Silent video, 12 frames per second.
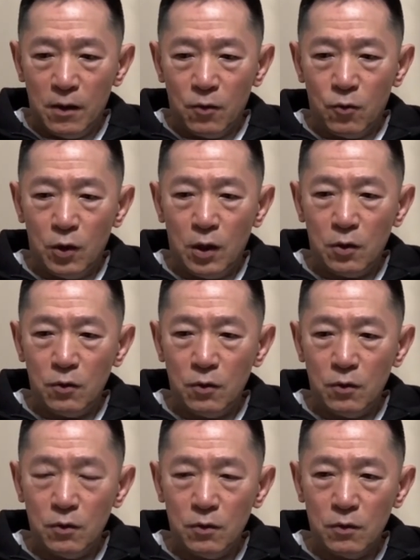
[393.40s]
これあ
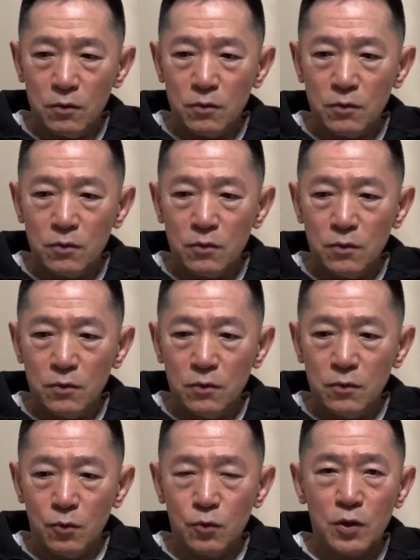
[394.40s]

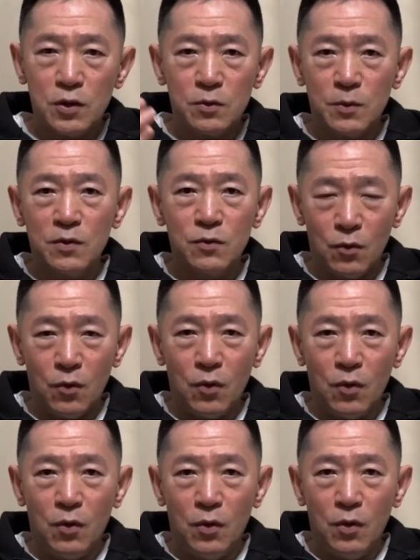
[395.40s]
のー、お答えしますと、
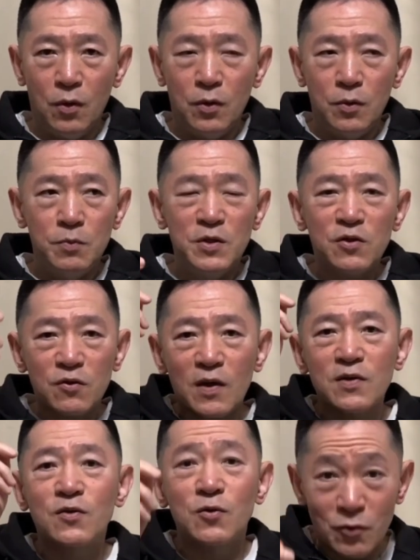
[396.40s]
ミスは
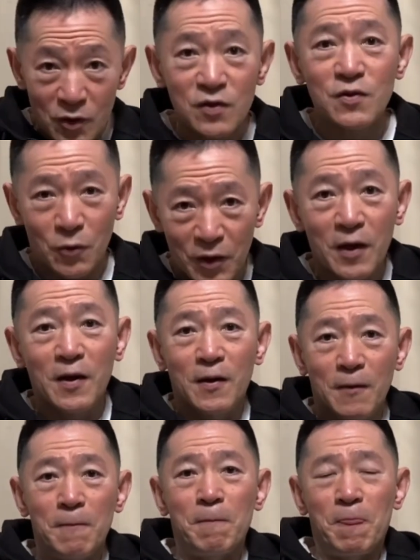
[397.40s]
するんですよね。
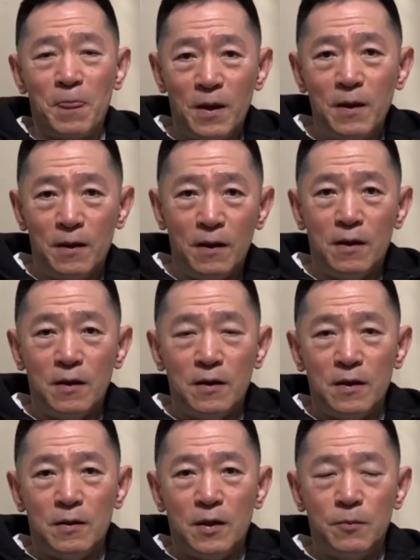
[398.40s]

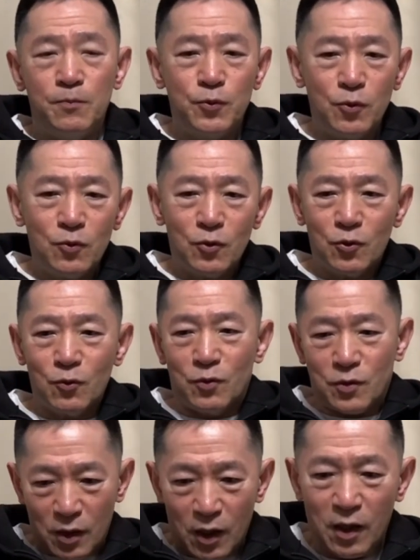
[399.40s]
え、プロの人っ
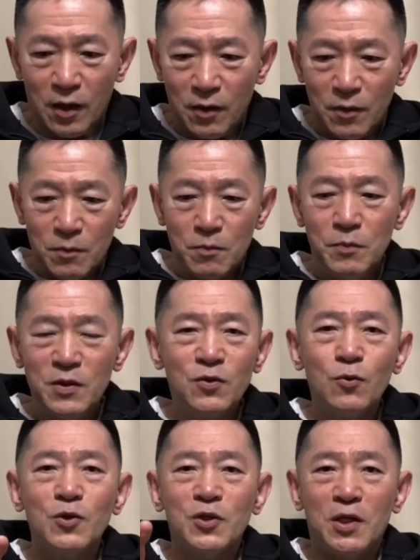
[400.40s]
てミス
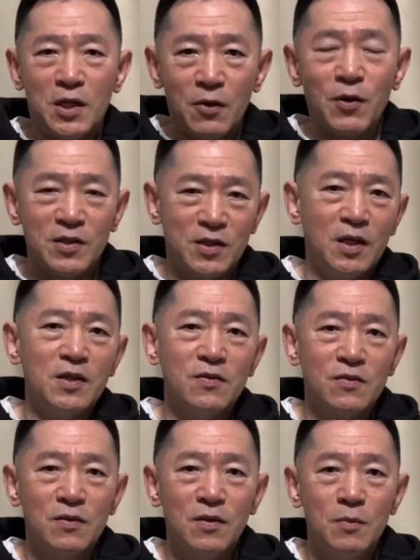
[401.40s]
をしてないわけじゃないんで
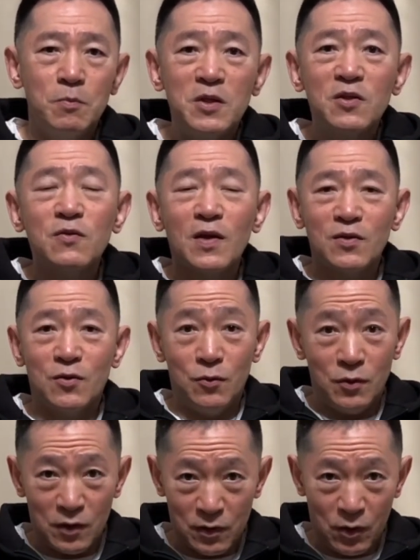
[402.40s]
す。ミスはする
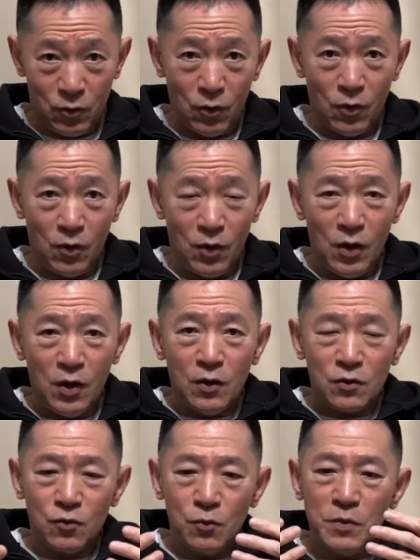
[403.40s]
んですけど、
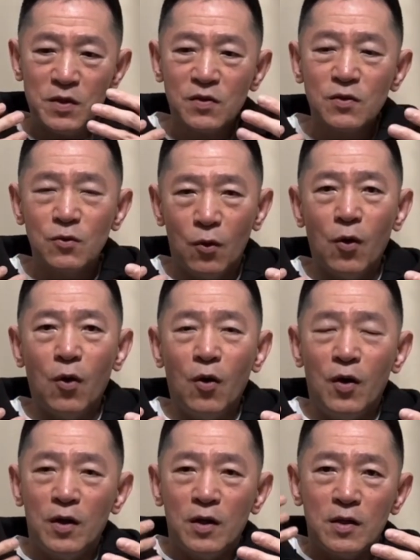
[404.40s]
そのミスを
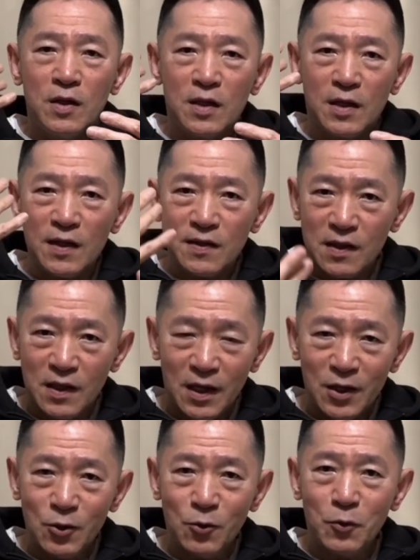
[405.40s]
聞かせな
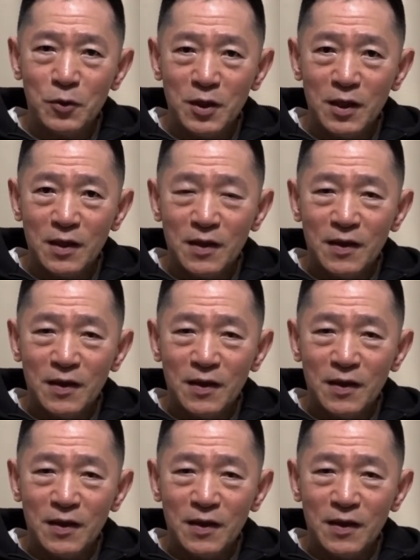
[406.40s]
いように